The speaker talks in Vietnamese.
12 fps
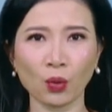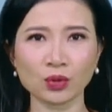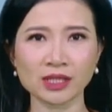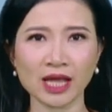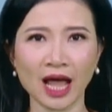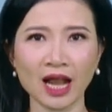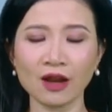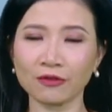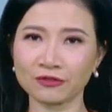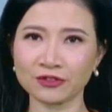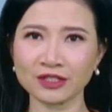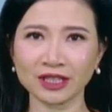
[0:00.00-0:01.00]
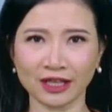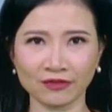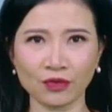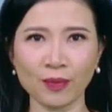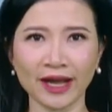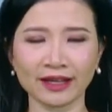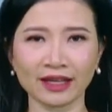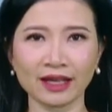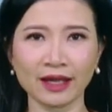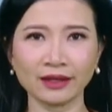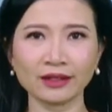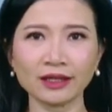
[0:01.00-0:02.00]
ngụ xã Long Phước, thành phố Bà Rịa